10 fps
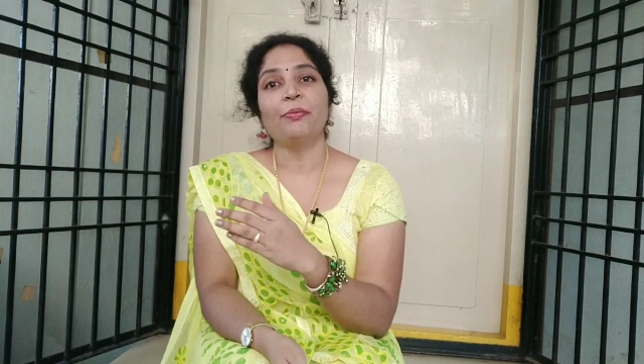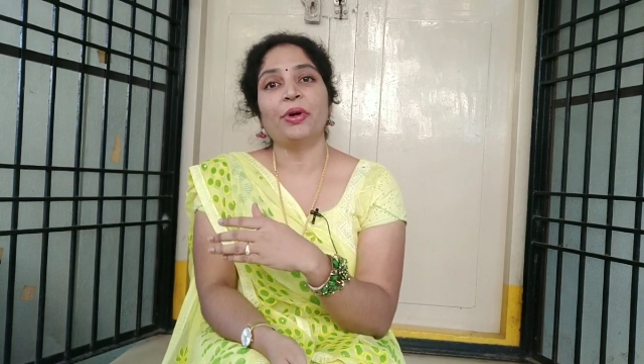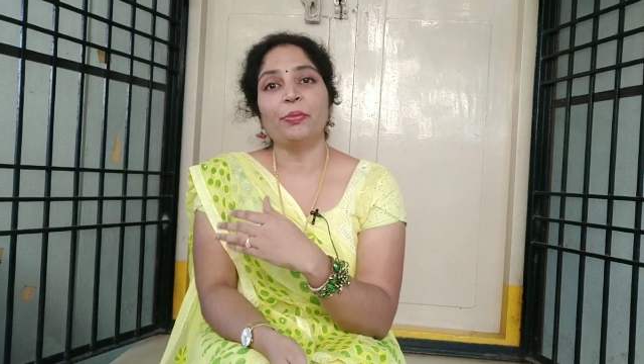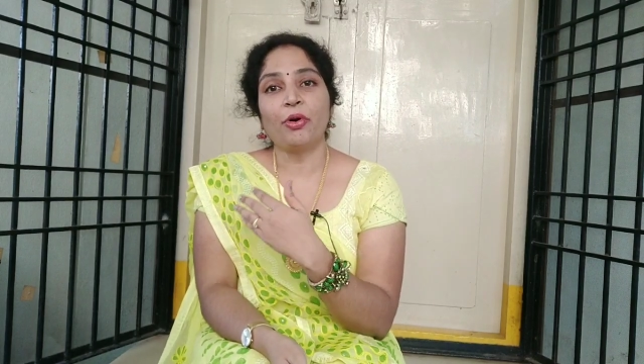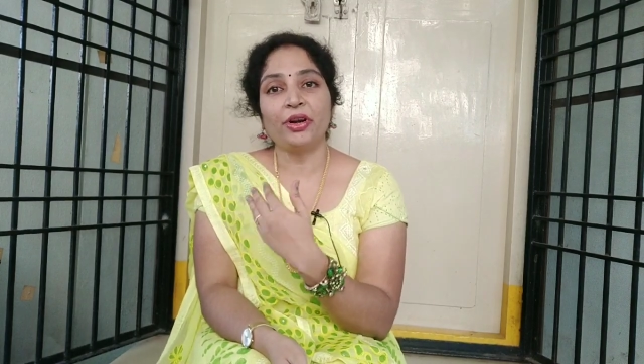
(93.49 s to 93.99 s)

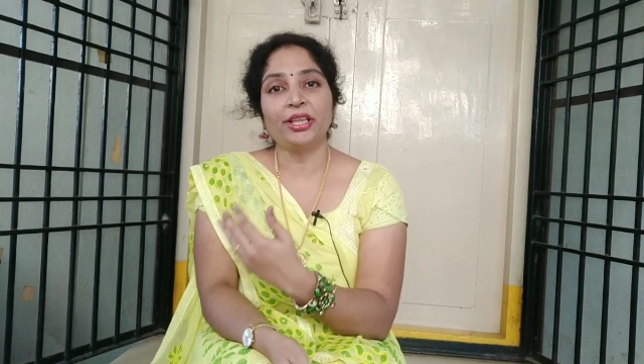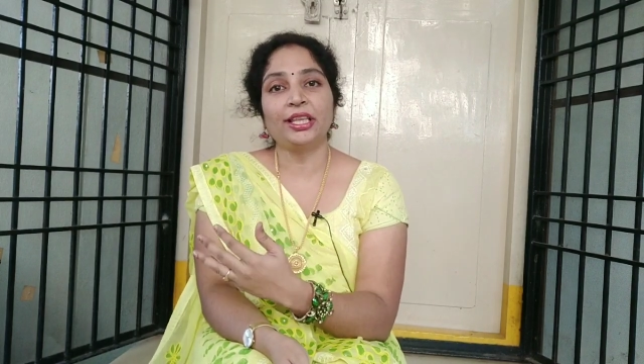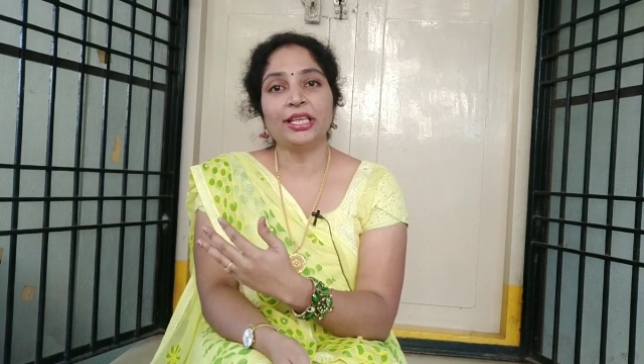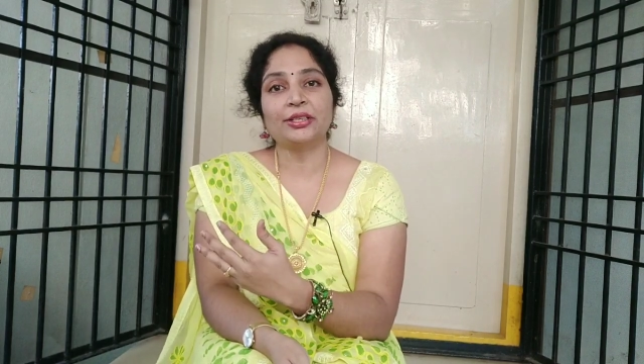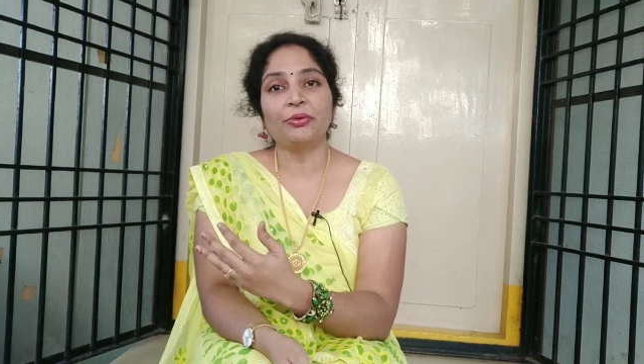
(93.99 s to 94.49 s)
మన బాడీ
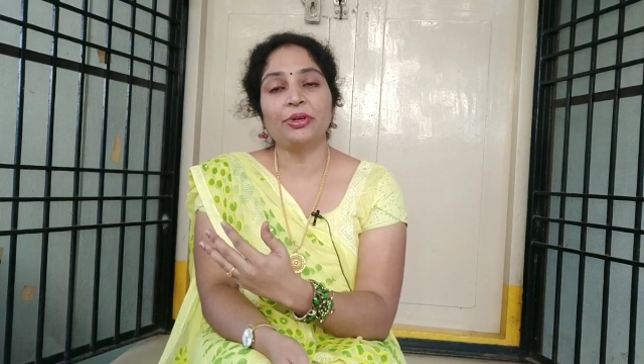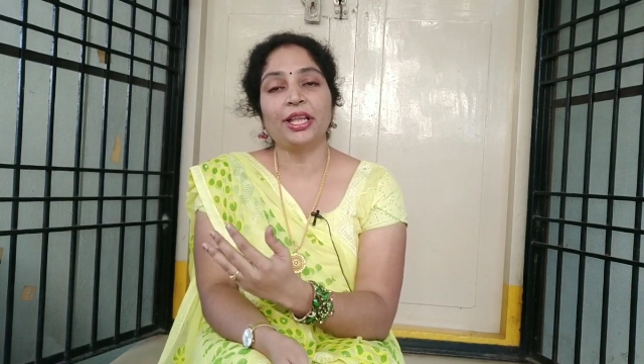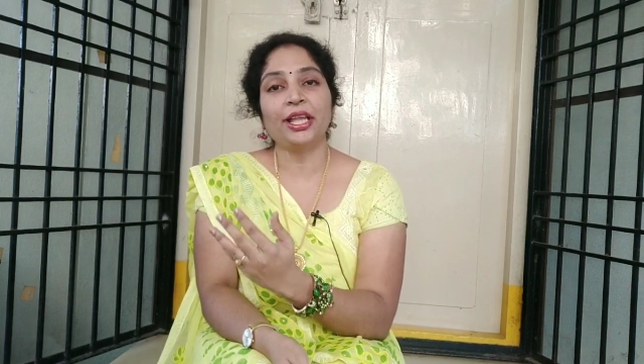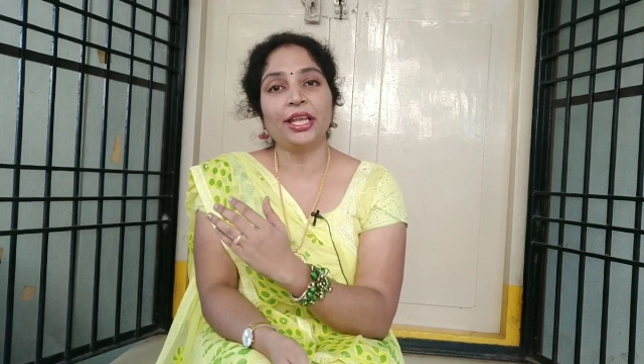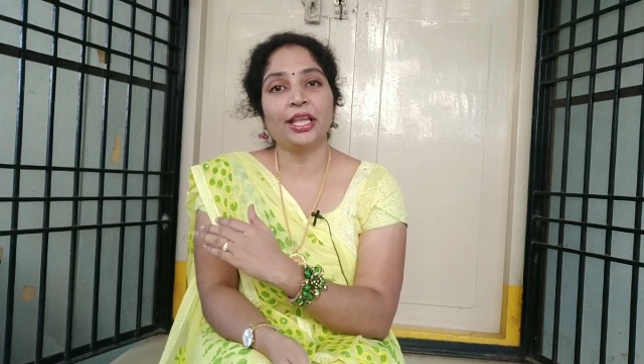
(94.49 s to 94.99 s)

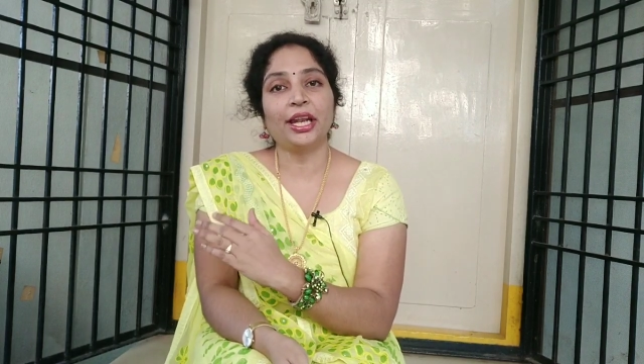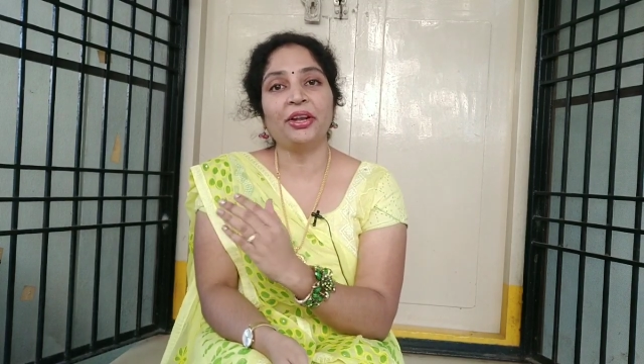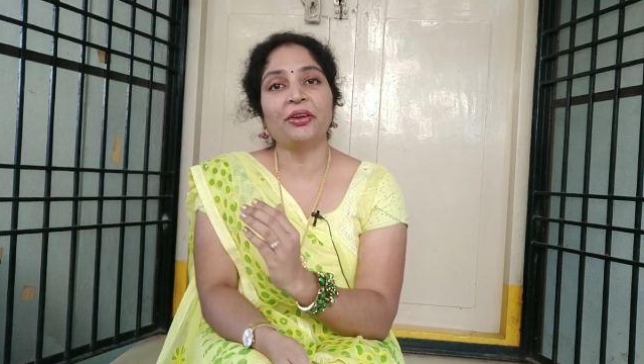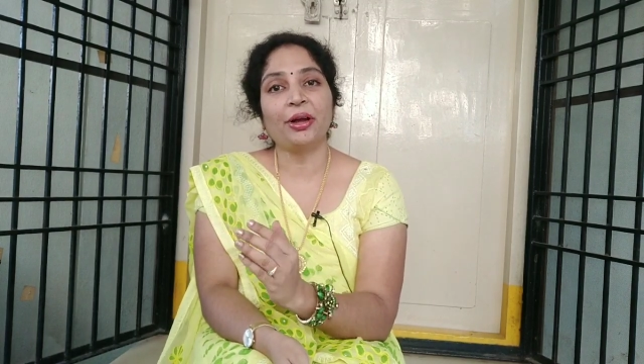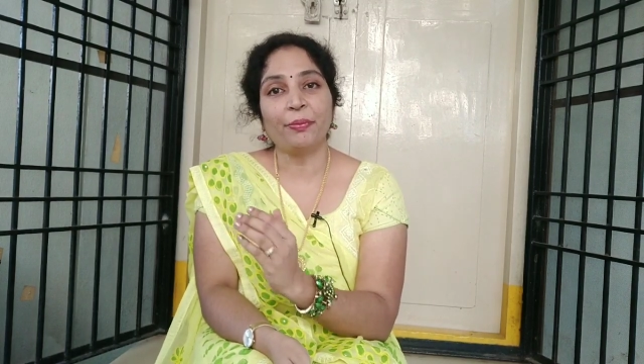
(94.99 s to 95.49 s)
తీసుకుంటేనే ఈ
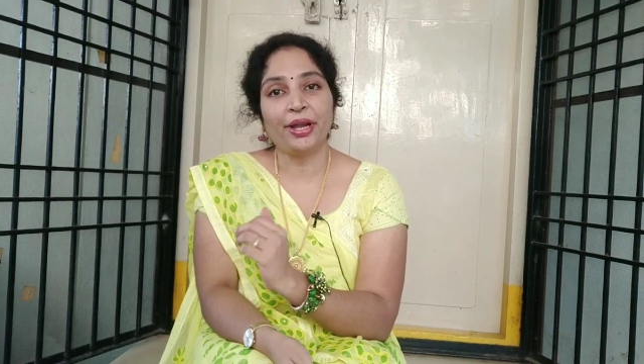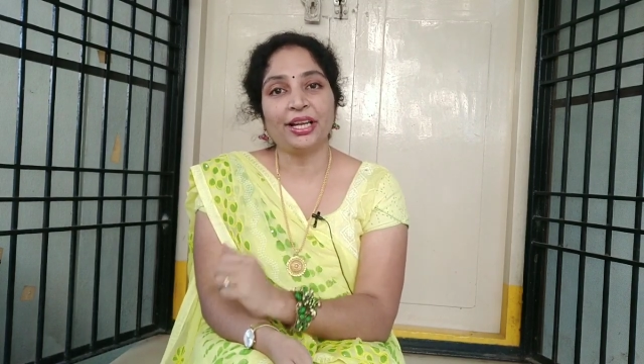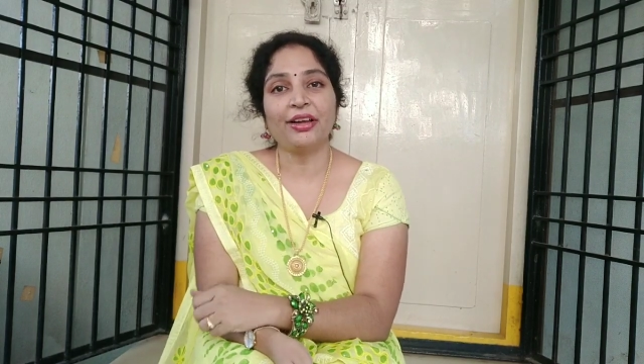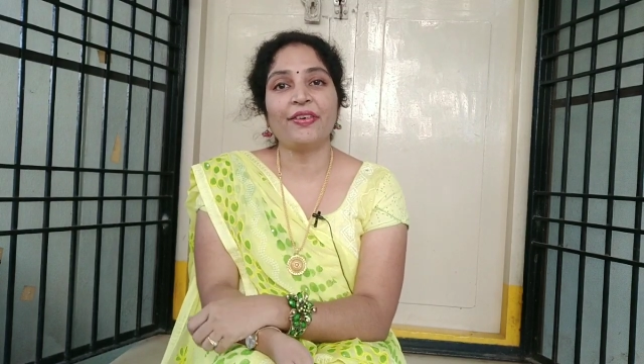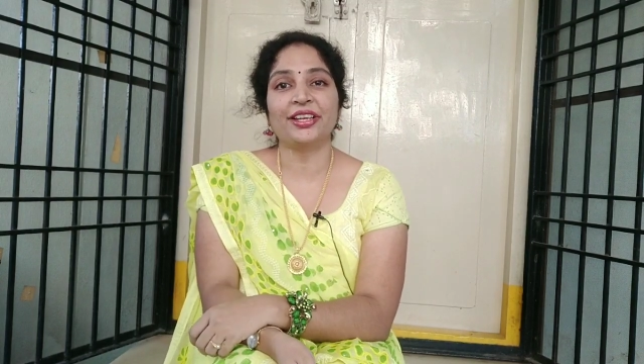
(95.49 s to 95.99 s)
రెండు
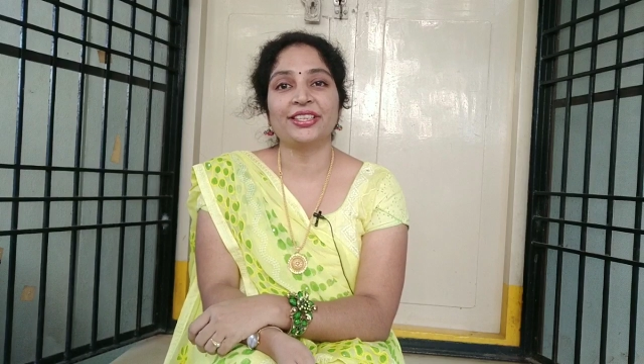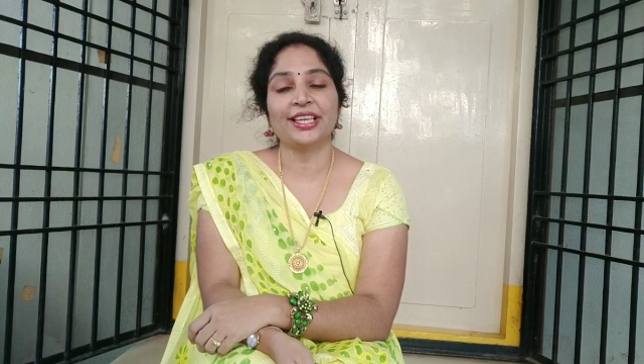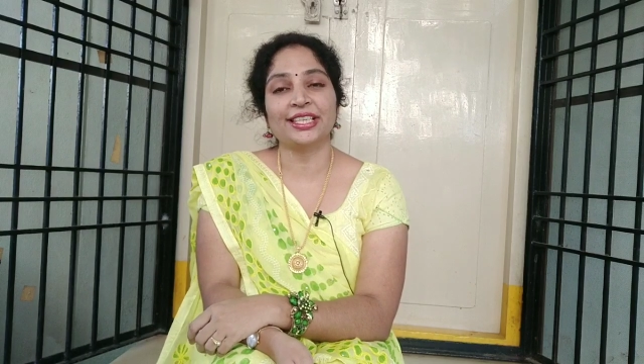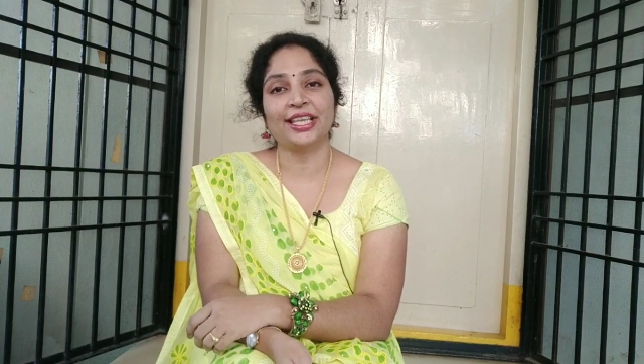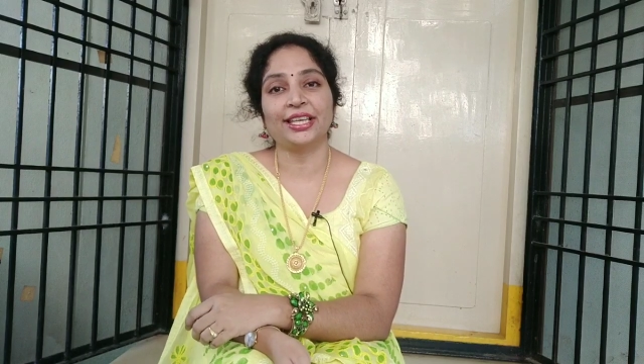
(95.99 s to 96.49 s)
కంబైన్గా వర్క్
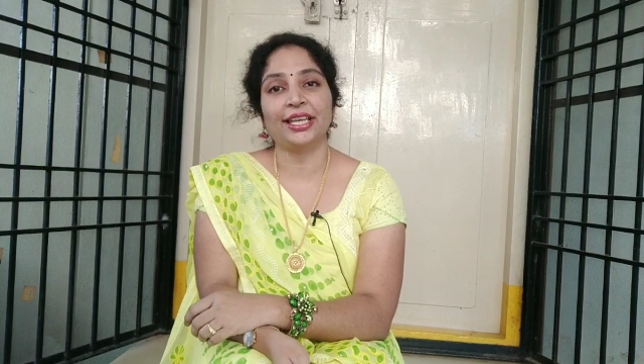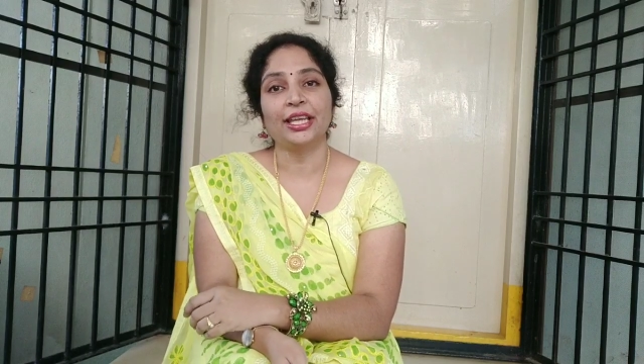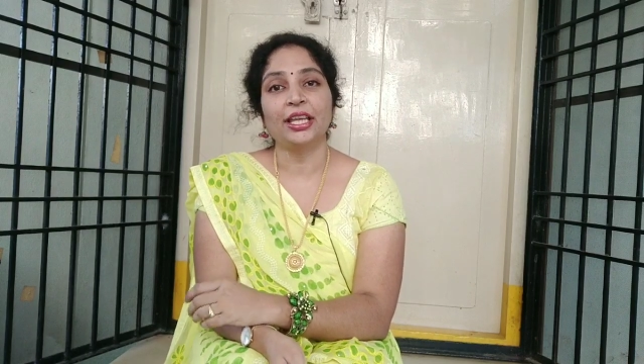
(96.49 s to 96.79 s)
చేస్తాయి